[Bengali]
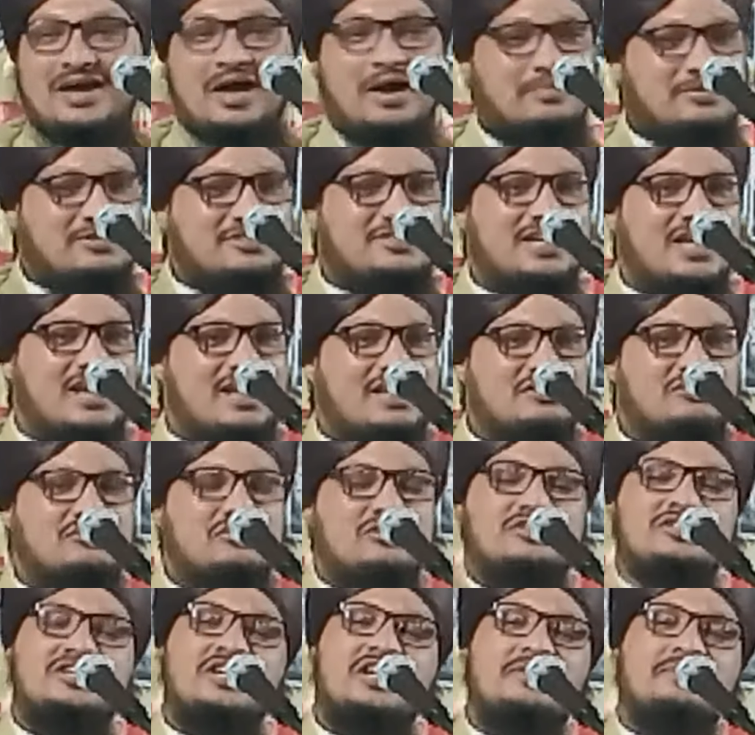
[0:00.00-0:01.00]
আমি চ্যালেঞ্জ
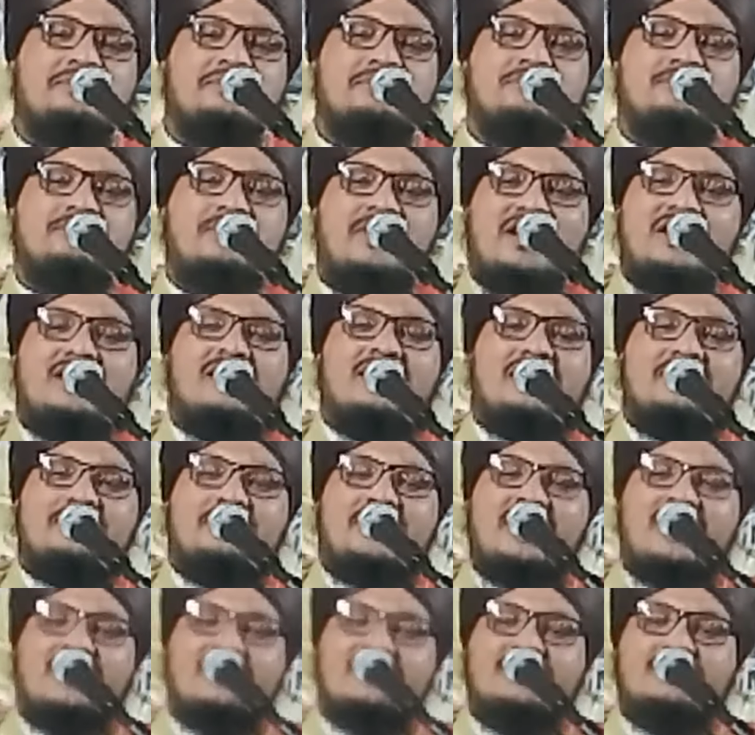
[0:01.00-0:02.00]
করছি এই বাংলার
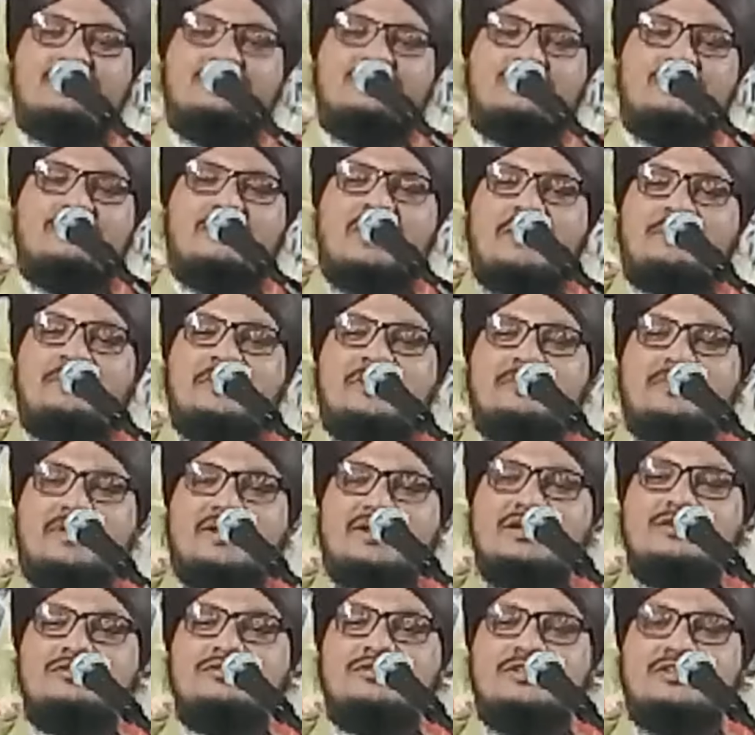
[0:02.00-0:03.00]
মাটিতে কোনো বাপের
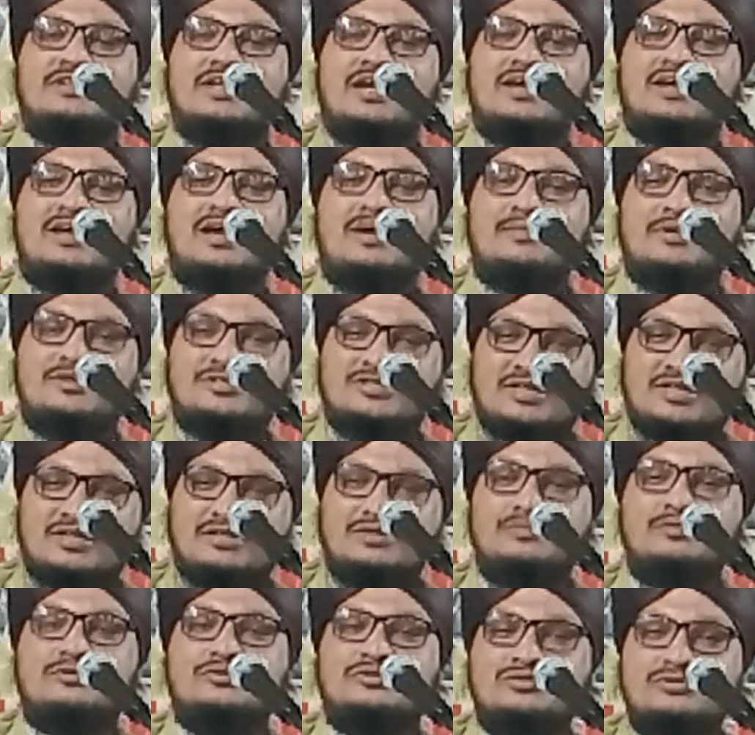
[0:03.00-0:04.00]
বেটা যদি থাকে আমার
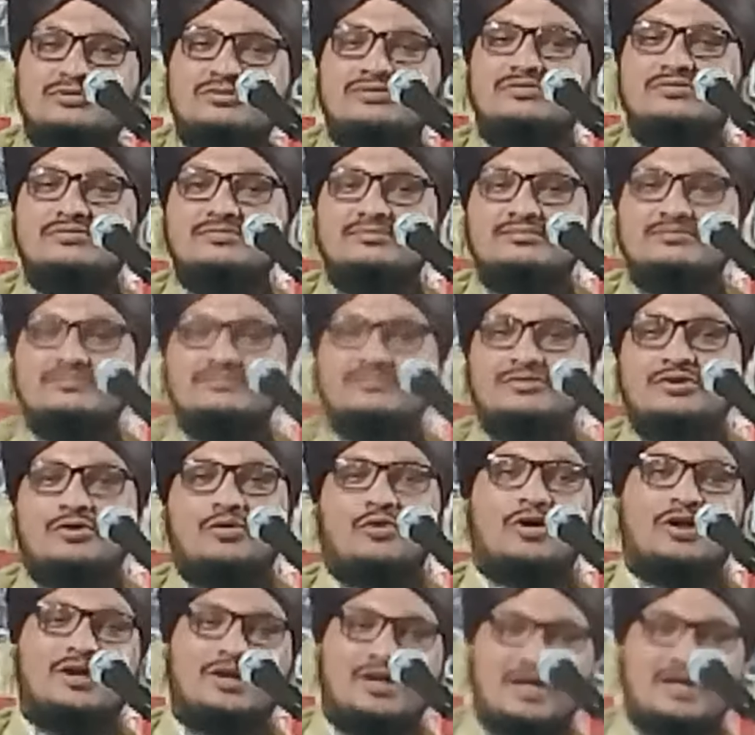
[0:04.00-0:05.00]
সাথে বসু
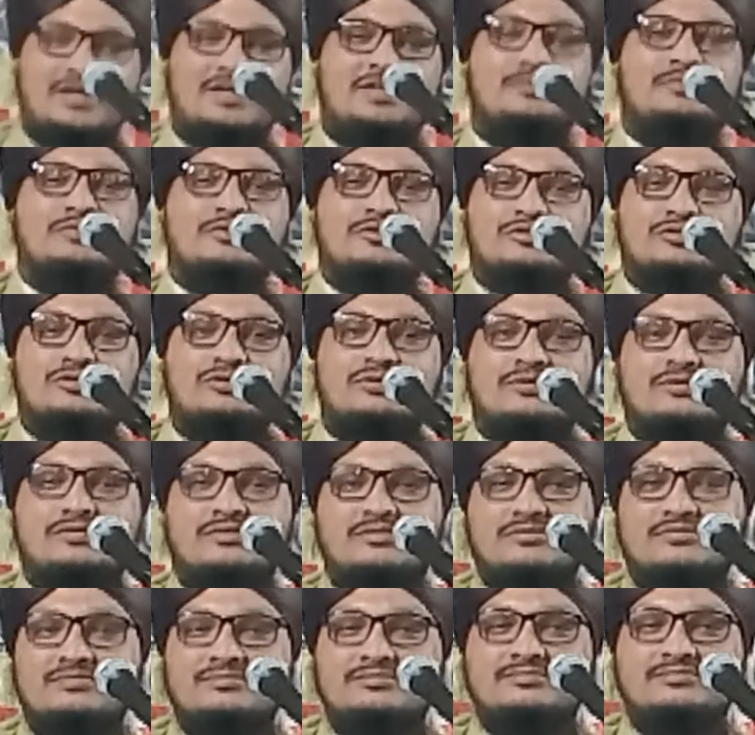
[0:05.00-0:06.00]
অনলাইনই বসু
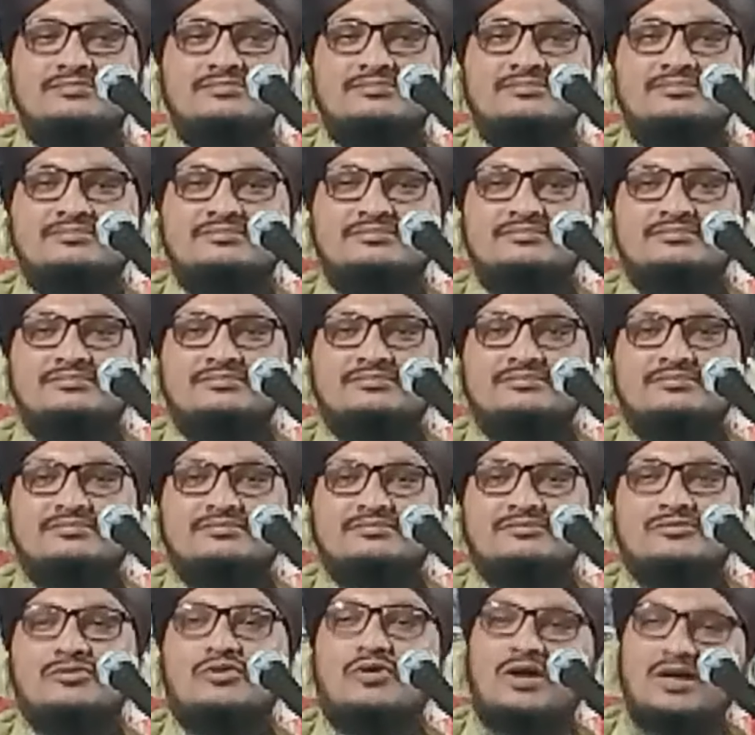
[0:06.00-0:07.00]

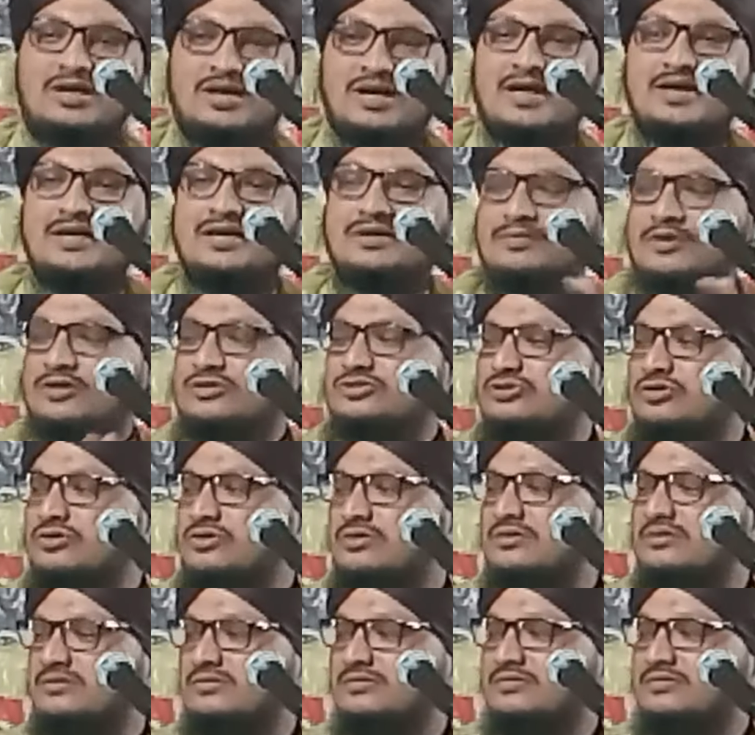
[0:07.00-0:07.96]
অনলাইনে বসো